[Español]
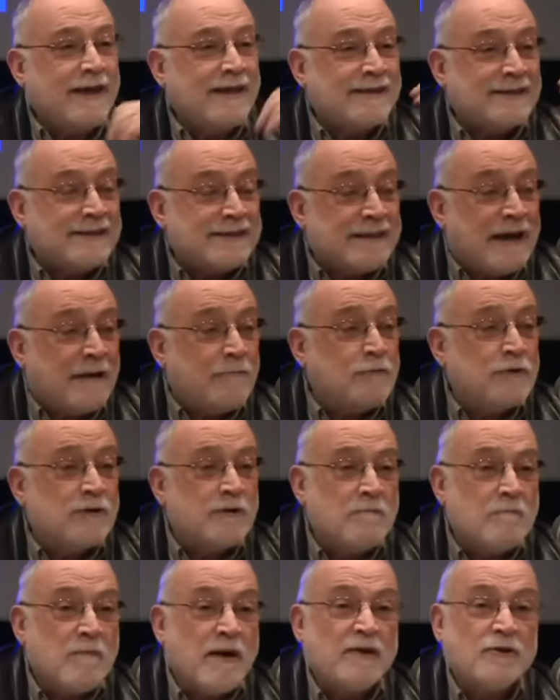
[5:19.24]
Estamos
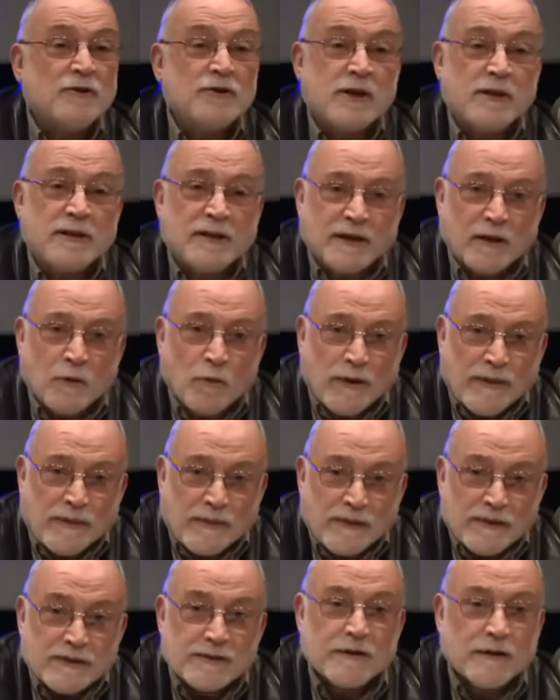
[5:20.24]
en manos de
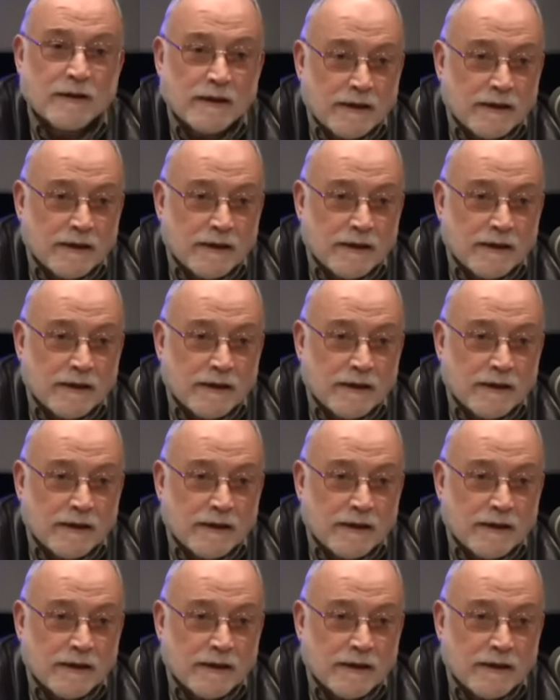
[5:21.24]
delincuentes.